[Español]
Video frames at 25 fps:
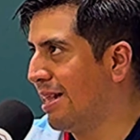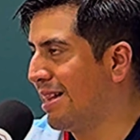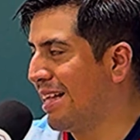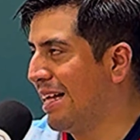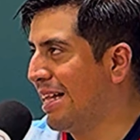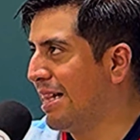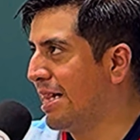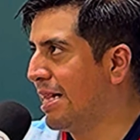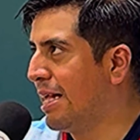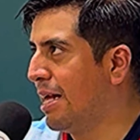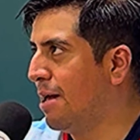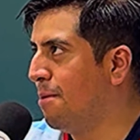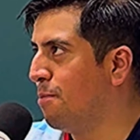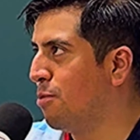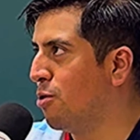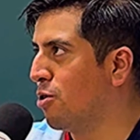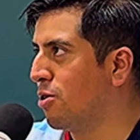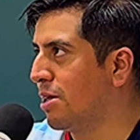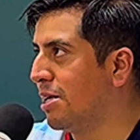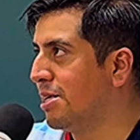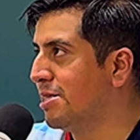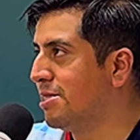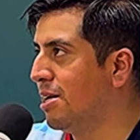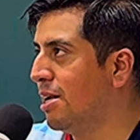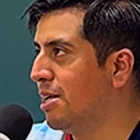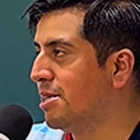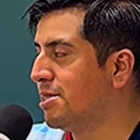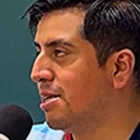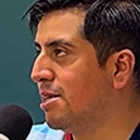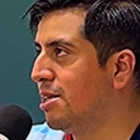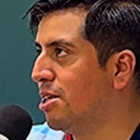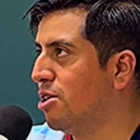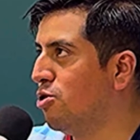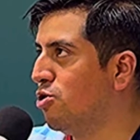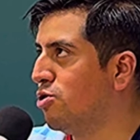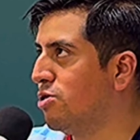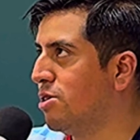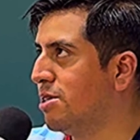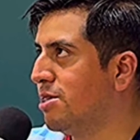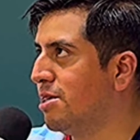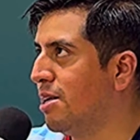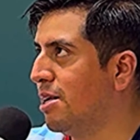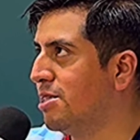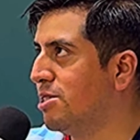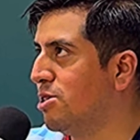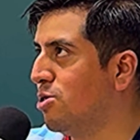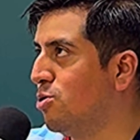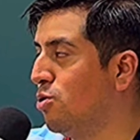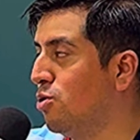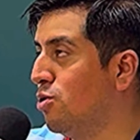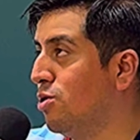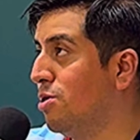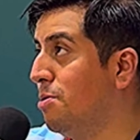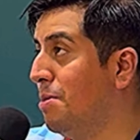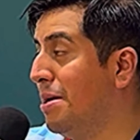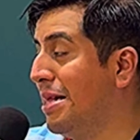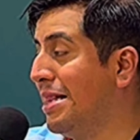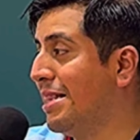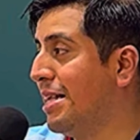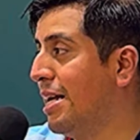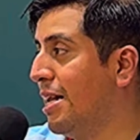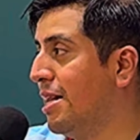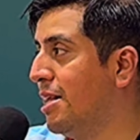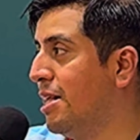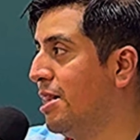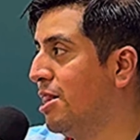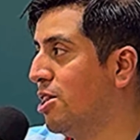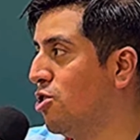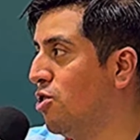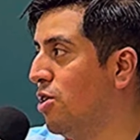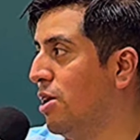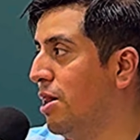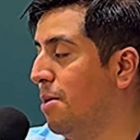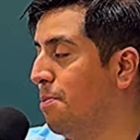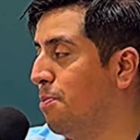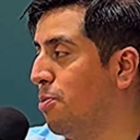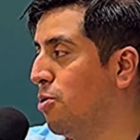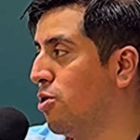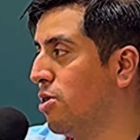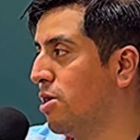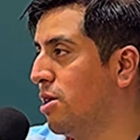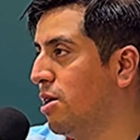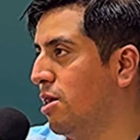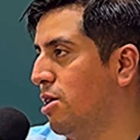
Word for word: tanta importancia le están dando ustedes a la salud mental dentro del deporte?